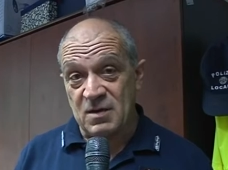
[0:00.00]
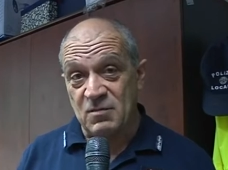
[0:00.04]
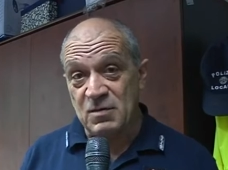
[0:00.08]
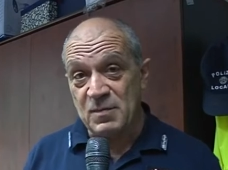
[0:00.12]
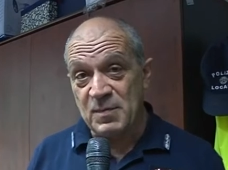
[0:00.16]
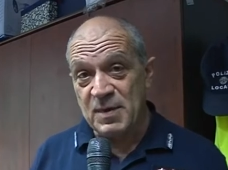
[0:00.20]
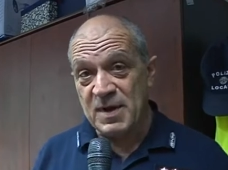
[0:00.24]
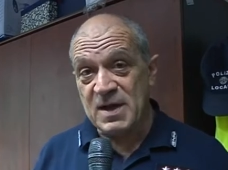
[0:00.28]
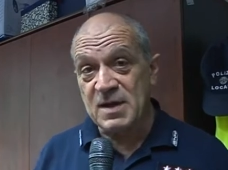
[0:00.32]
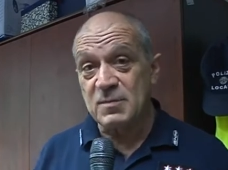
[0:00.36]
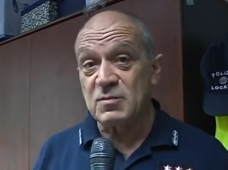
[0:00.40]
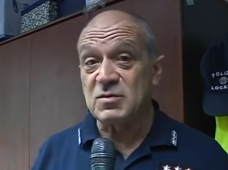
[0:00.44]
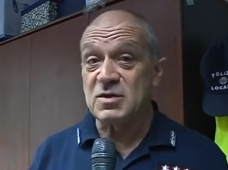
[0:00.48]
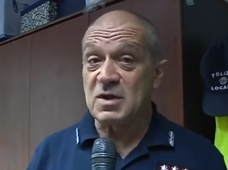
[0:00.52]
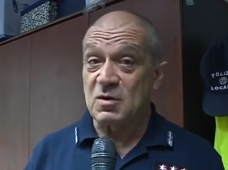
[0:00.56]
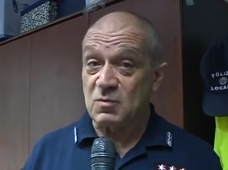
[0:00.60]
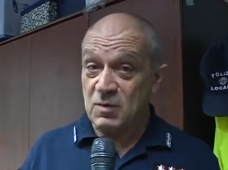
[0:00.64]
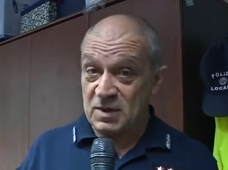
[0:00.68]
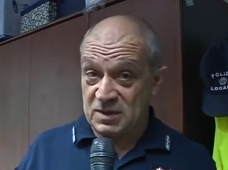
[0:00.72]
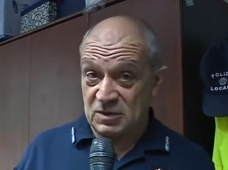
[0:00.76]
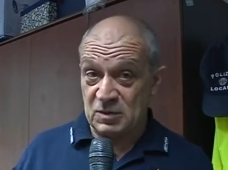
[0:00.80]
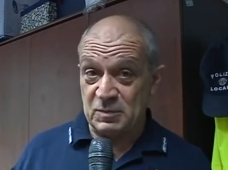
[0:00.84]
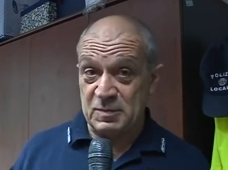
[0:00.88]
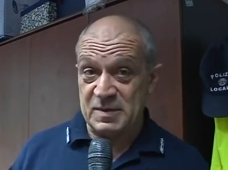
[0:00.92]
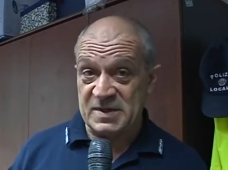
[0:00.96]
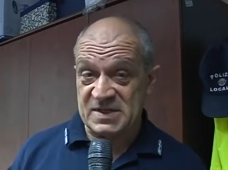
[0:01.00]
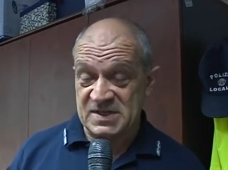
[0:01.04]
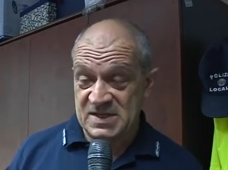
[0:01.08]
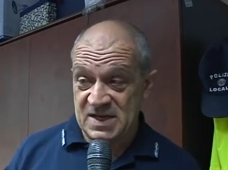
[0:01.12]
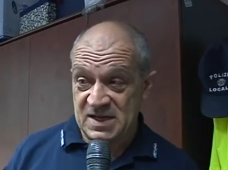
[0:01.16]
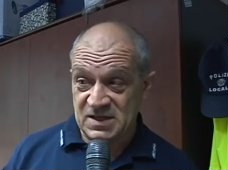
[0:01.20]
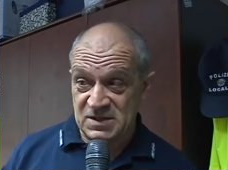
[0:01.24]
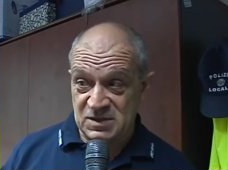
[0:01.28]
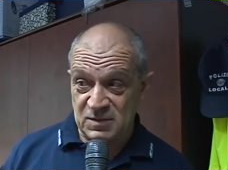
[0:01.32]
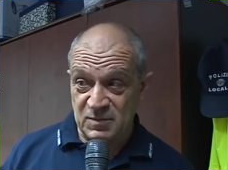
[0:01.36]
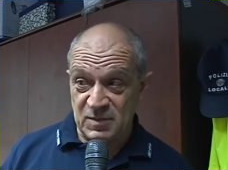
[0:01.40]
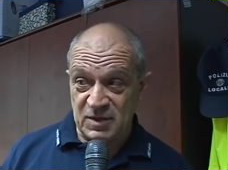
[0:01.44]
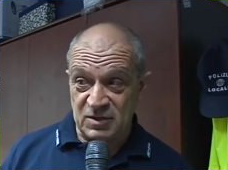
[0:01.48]
qui parliamo di quattro
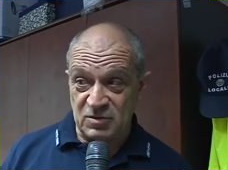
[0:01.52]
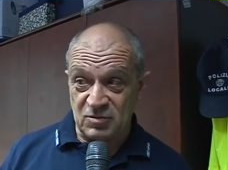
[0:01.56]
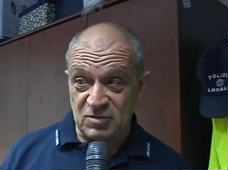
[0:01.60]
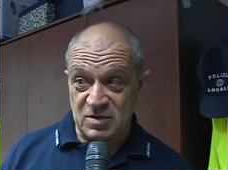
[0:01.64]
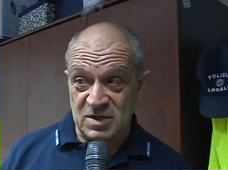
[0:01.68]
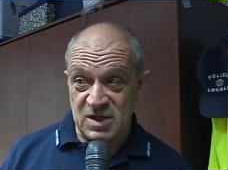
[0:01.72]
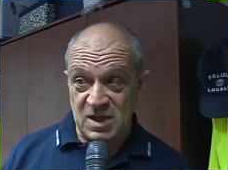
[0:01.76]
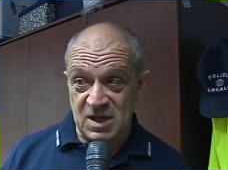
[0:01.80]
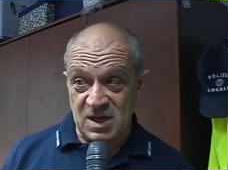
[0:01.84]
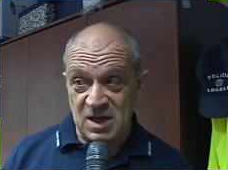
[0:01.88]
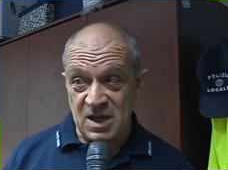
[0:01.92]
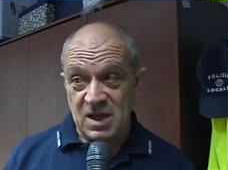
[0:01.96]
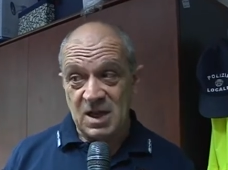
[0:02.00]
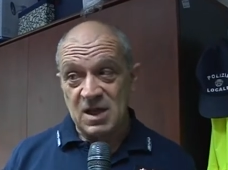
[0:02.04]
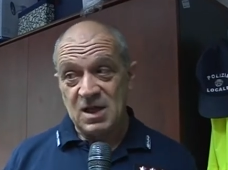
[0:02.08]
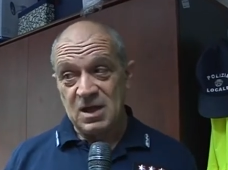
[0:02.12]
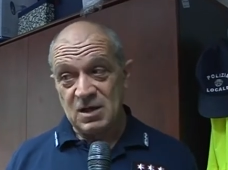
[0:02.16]
passaggi mattutini,